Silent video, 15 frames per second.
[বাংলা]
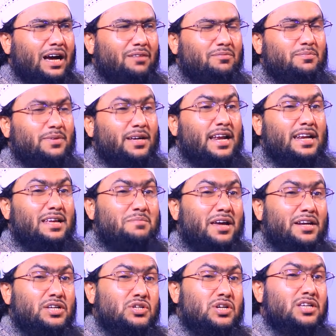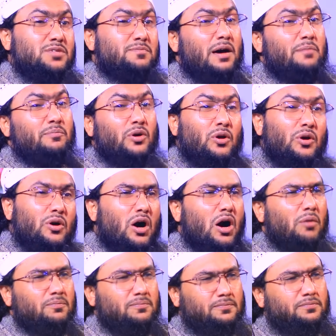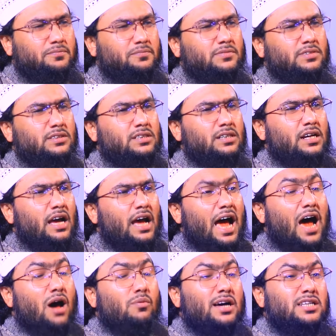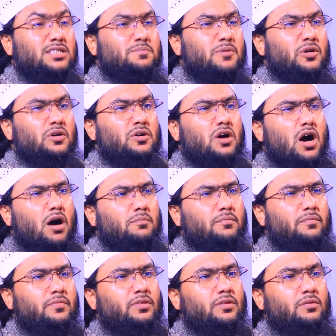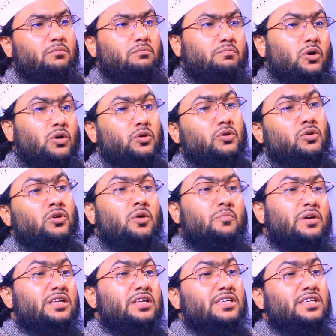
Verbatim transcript: আপনার আর ইমানের জজবা বড় কম আওয়াজ বড় কম বলুন নবীর